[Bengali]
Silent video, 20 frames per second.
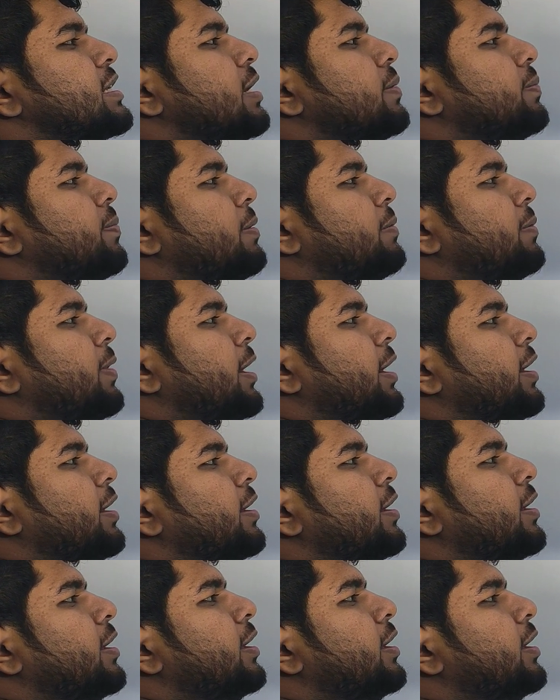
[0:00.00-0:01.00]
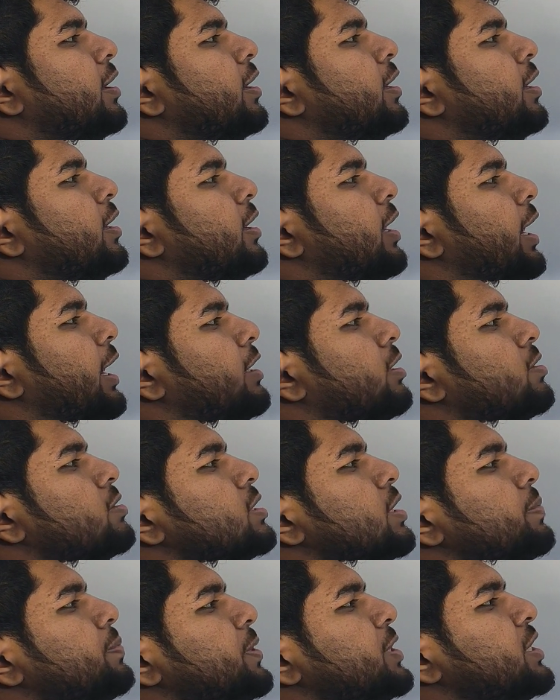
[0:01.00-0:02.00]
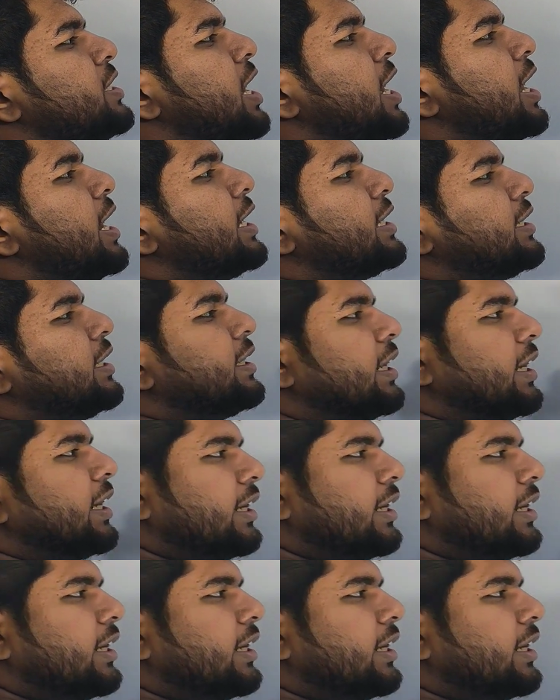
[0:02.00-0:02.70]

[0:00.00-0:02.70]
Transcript: রেজাল্ট পাবা এটা হচ্ছে বিশাল একটা